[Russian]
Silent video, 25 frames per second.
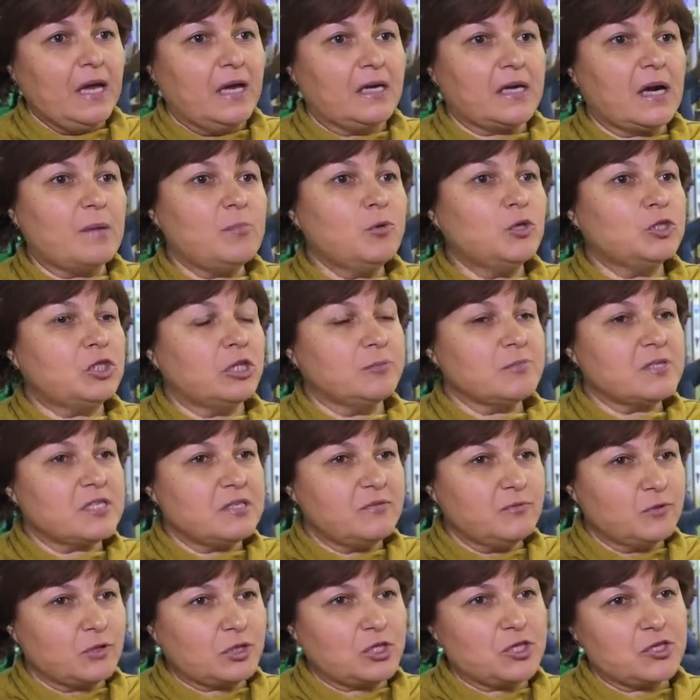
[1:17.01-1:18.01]
Работаем с
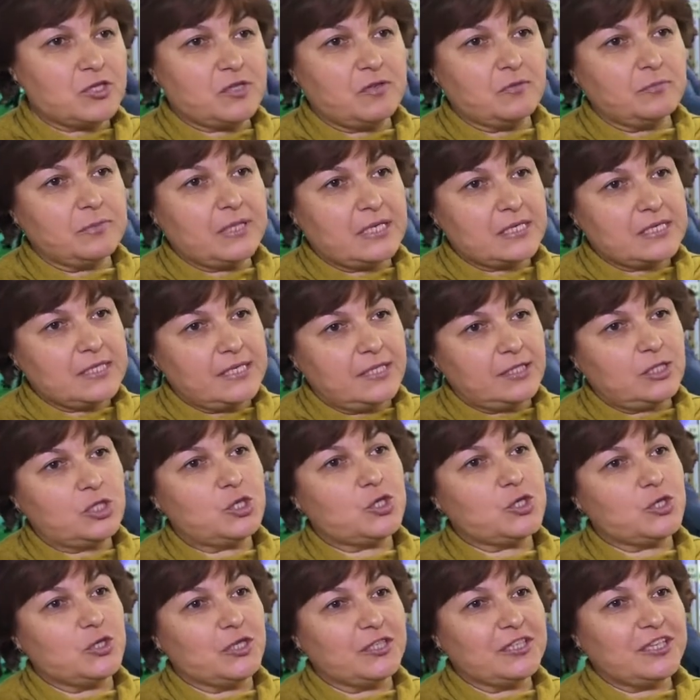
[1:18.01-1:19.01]
творчеством
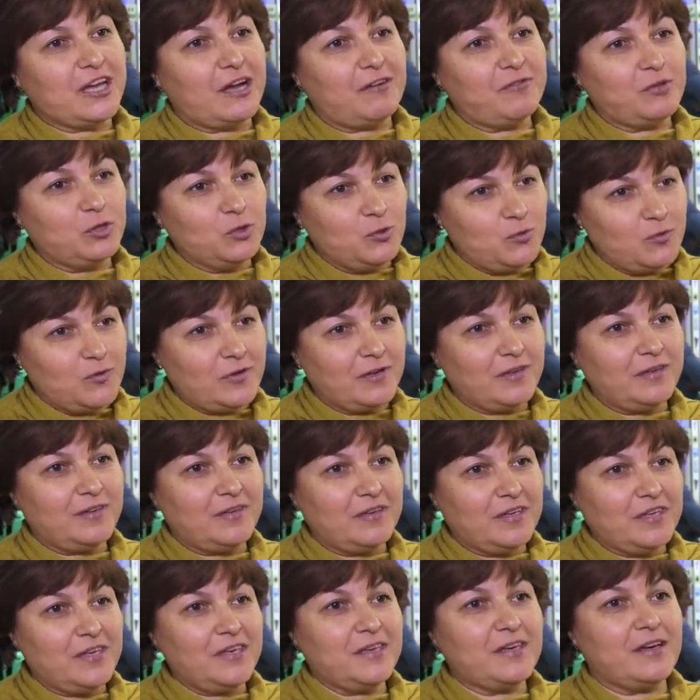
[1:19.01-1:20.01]
достаточно давно,
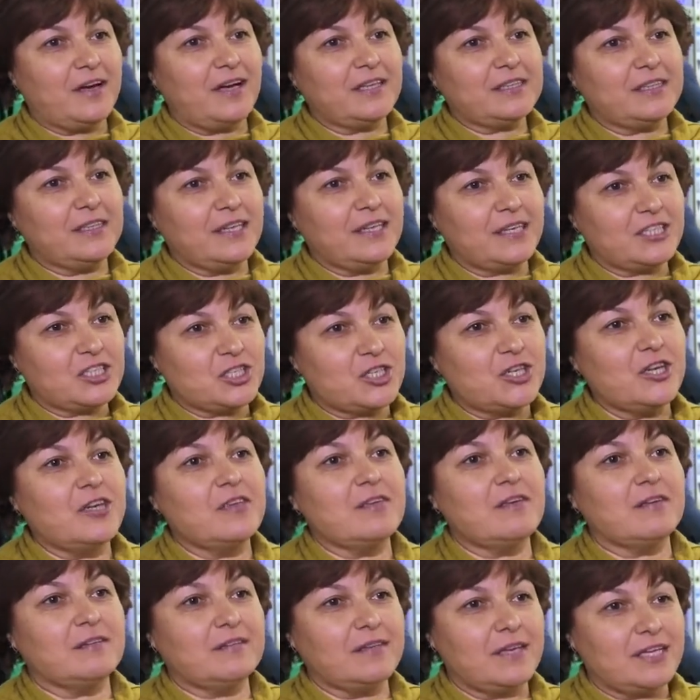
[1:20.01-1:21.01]
и
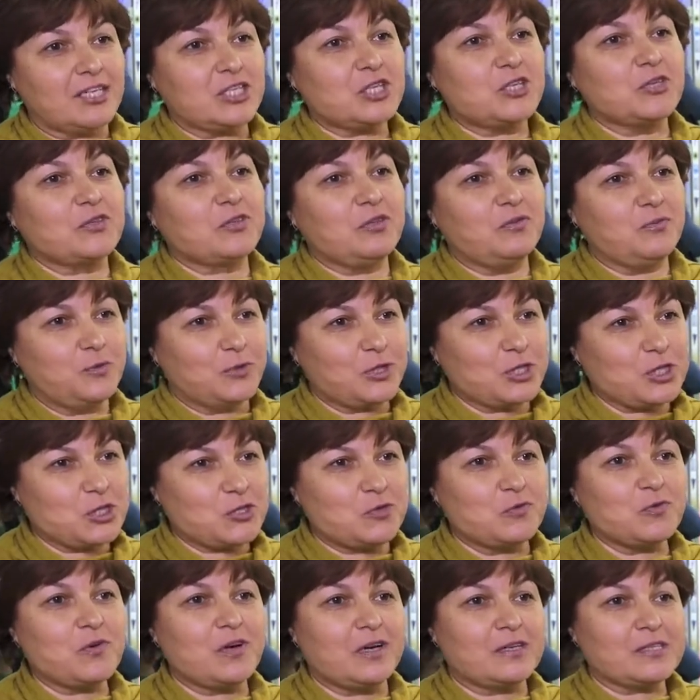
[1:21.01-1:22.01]
отношение наше к
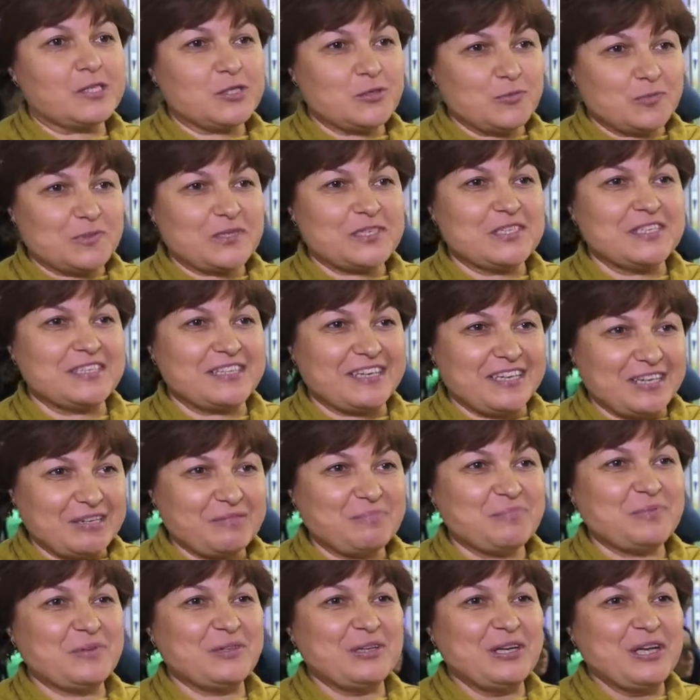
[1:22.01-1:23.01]
творчеству, как, собственно, как
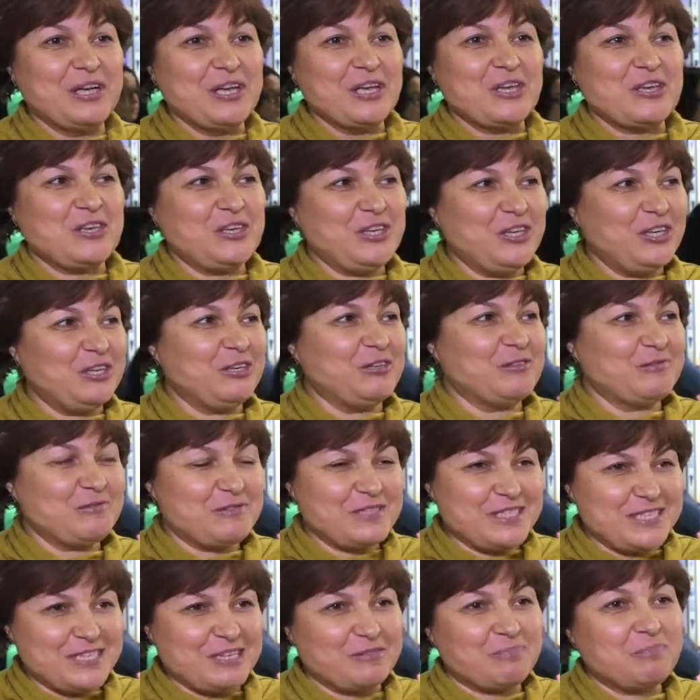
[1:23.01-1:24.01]
бы и
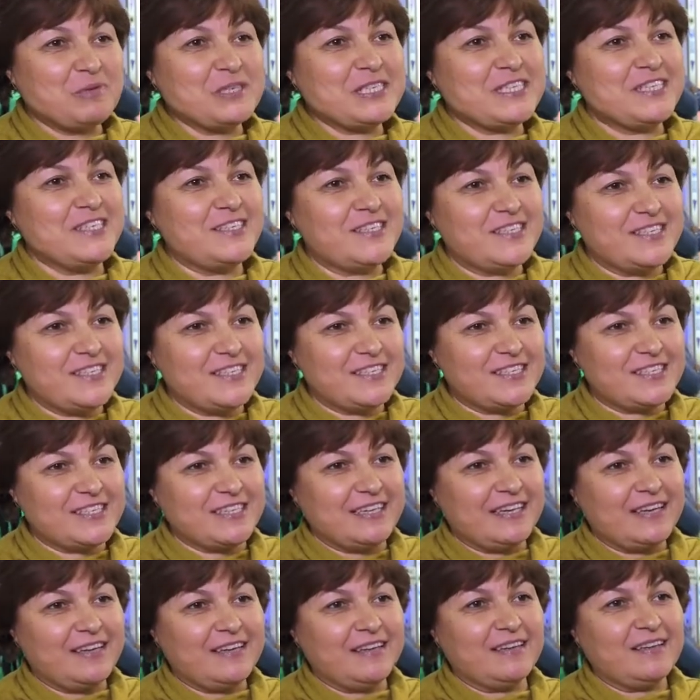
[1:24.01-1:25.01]
всех
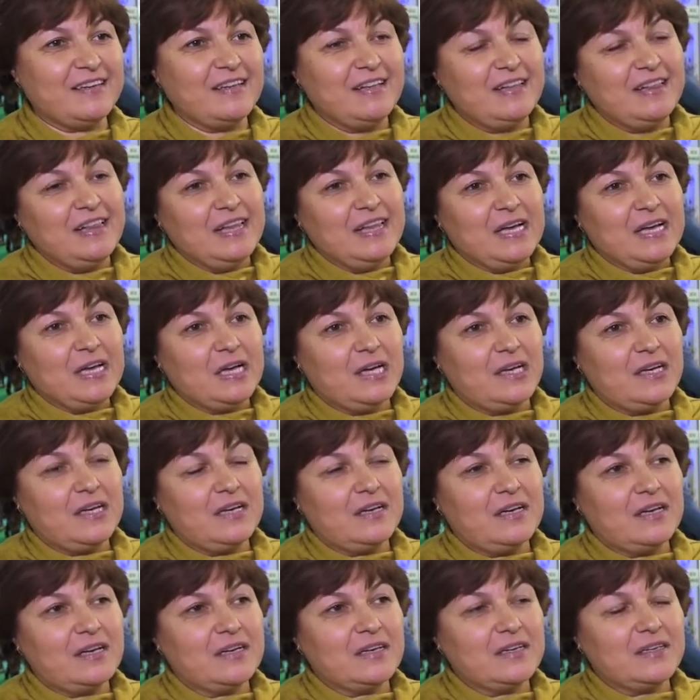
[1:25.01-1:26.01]
посетителей,
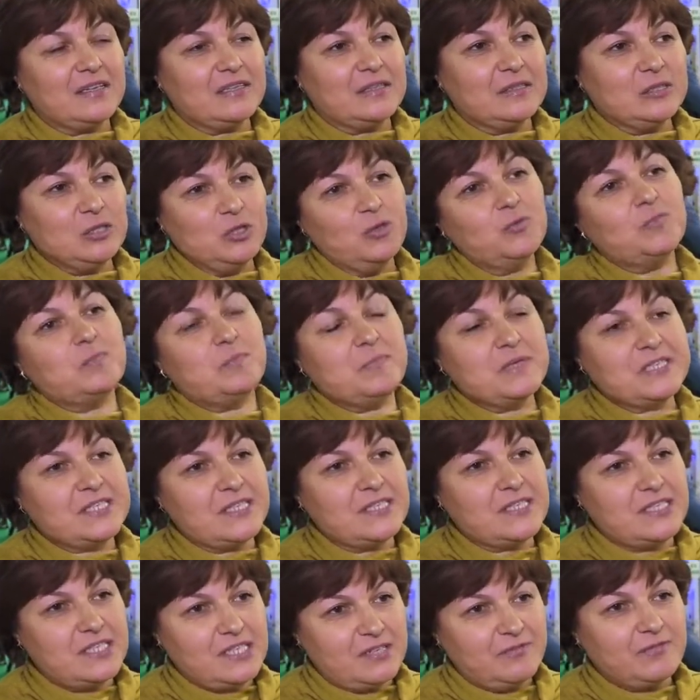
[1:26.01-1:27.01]
э, ну,
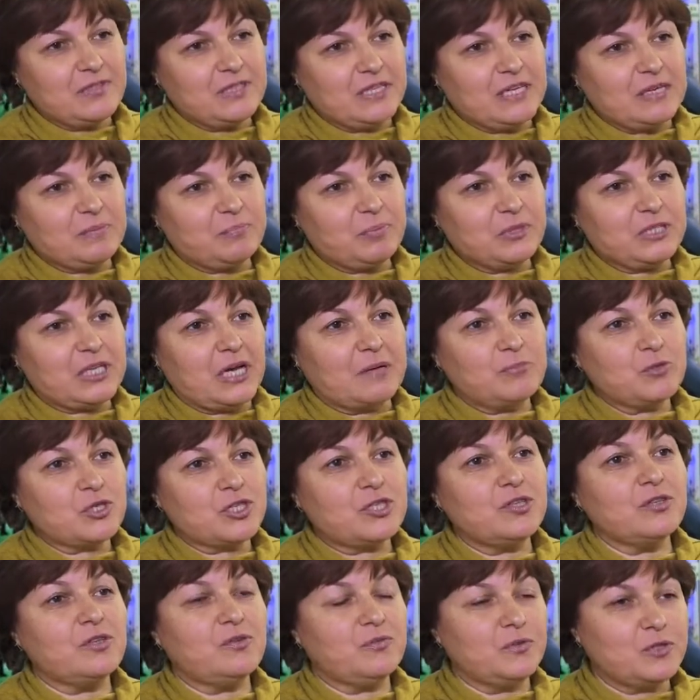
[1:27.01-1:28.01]
позитивное, потому
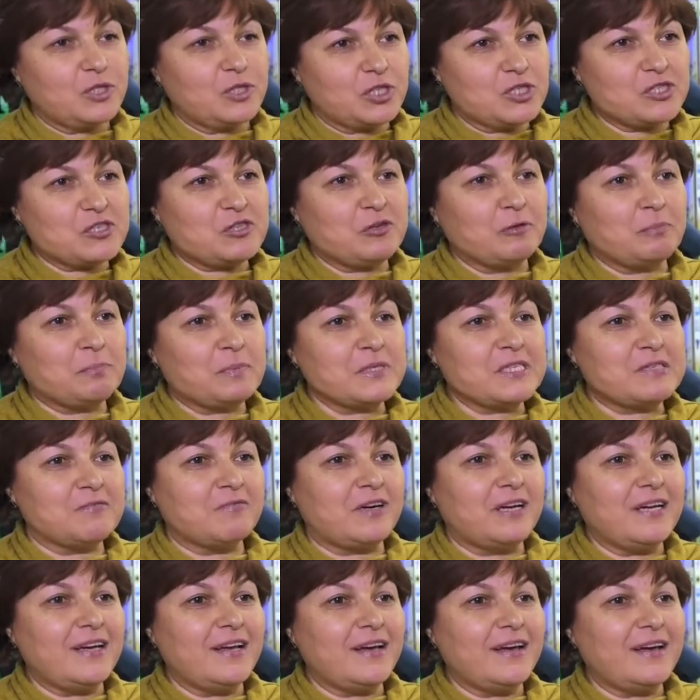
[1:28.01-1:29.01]
что творчество
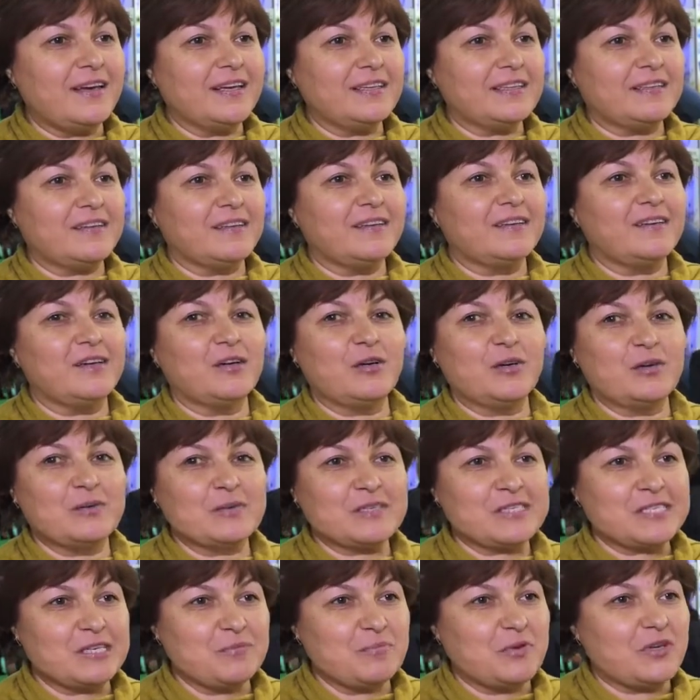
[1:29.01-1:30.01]
позволяет э,
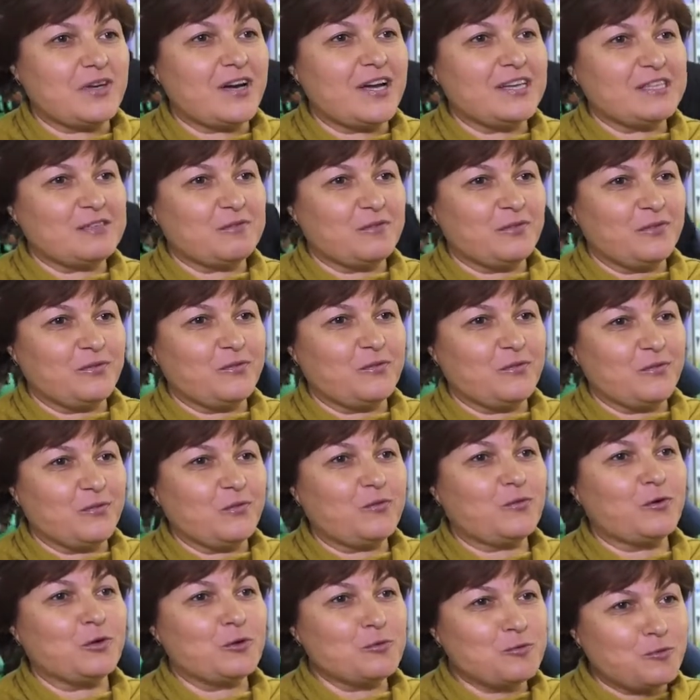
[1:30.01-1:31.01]
собирать
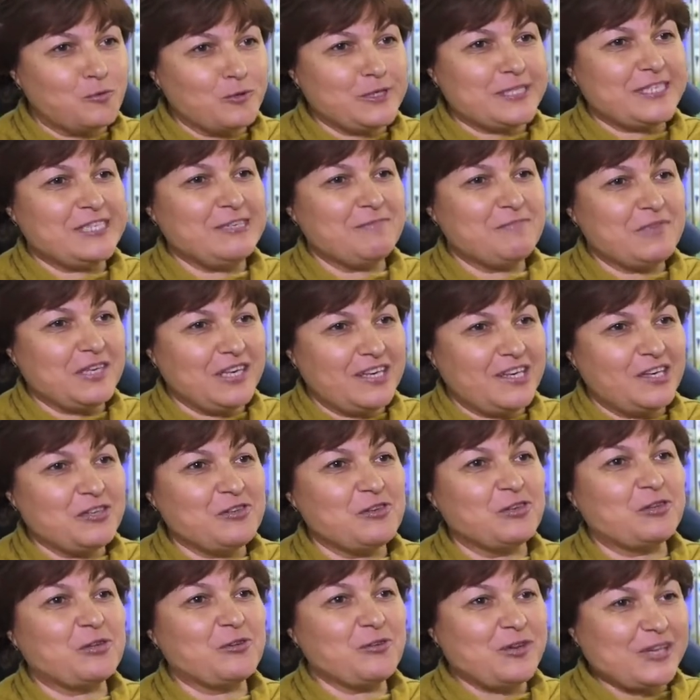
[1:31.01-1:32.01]
в кругу семьи
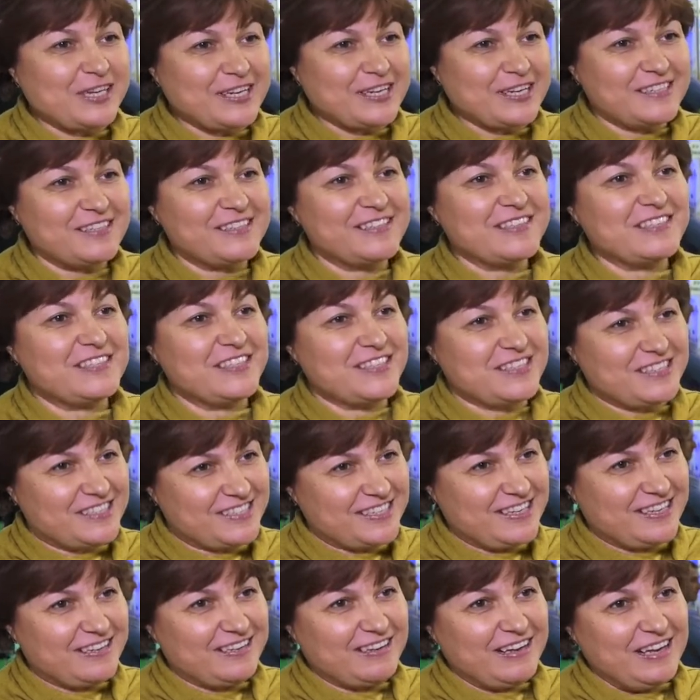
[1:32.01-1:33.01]
не только
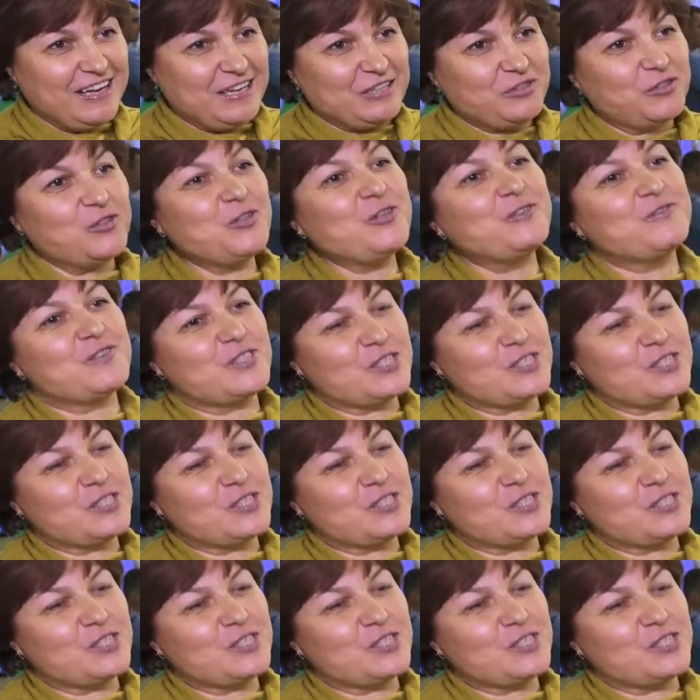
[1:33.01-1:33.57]
детей, но и